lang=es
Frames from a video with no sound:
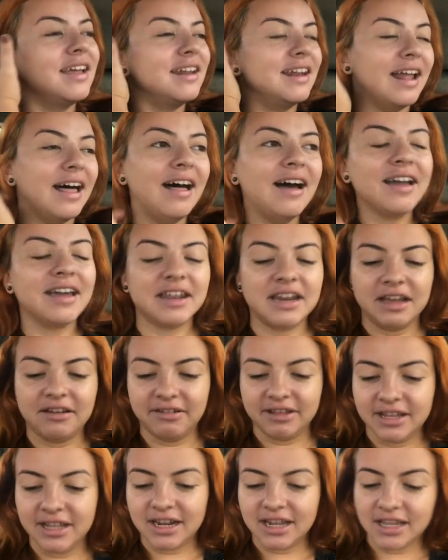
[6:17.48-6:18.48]
nada, quería
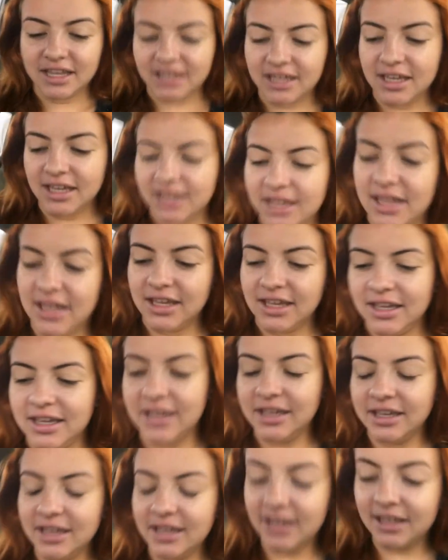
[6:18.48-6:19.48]
venir aquí,
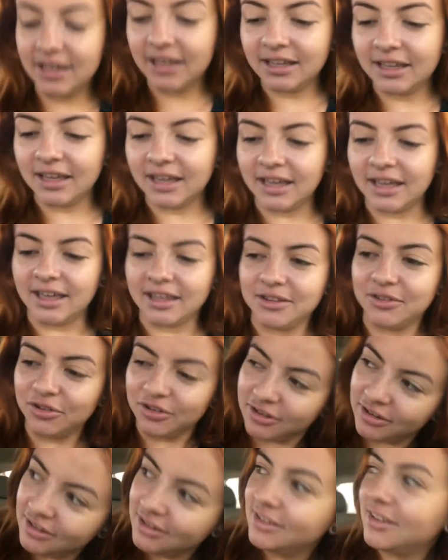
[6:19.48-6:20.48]

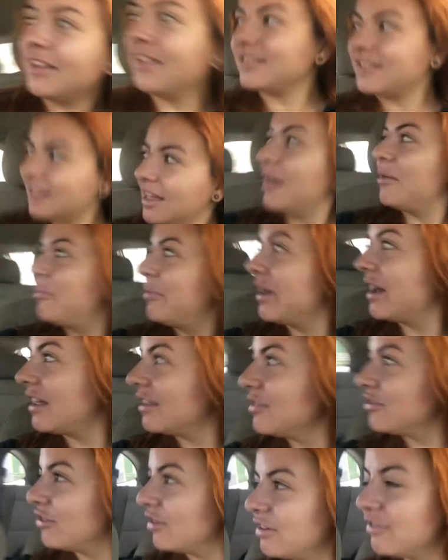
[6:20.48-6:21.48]
estoy sentada
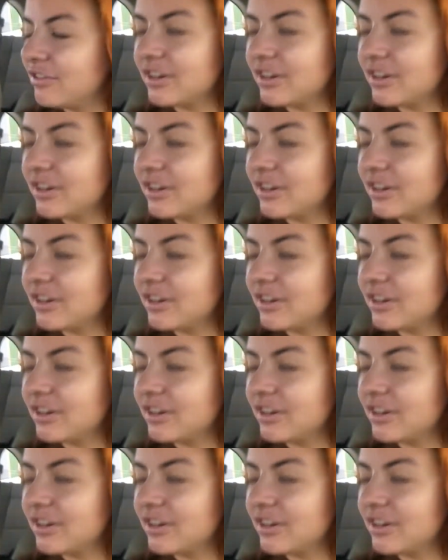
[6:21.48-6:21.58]
esperando al